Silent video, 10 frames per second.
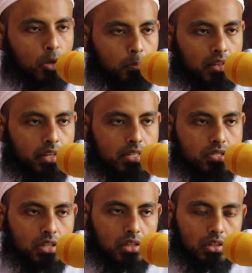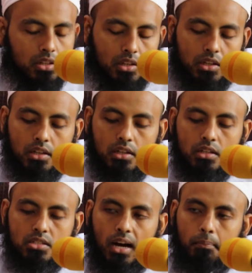স্বপ্নে দেখেছে
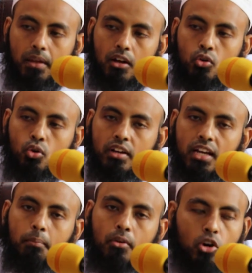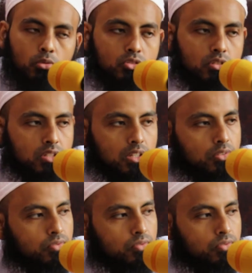যে আপনার রোহটা কেমনে কবজ হয়েছে